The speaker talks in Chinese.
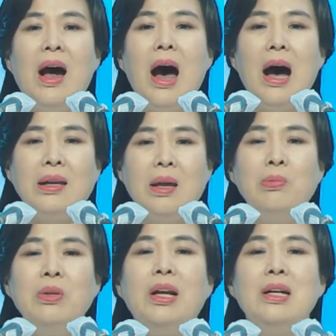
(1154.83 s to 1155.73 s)
不但会
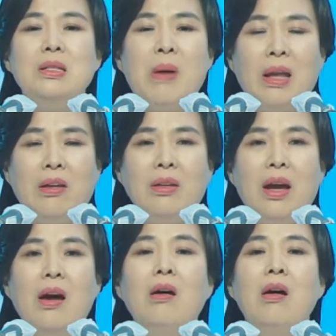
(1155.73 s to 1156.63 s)
离弃罪，
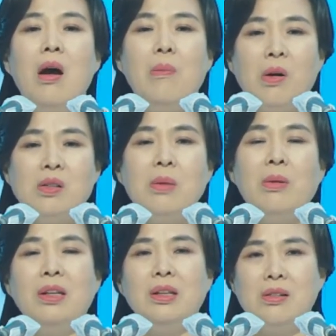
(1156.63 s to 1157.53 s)
连恶根
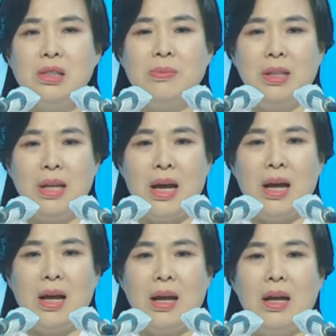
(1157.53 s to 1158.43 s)
也会把
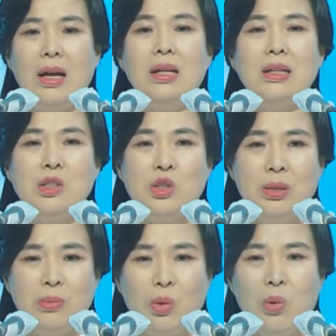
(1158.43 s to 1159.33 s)
也根也会
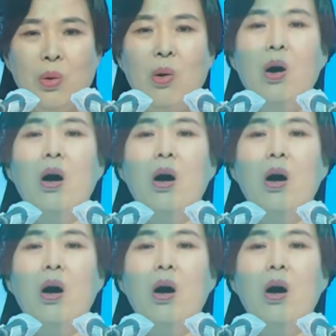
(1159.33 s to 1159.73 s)
除掉。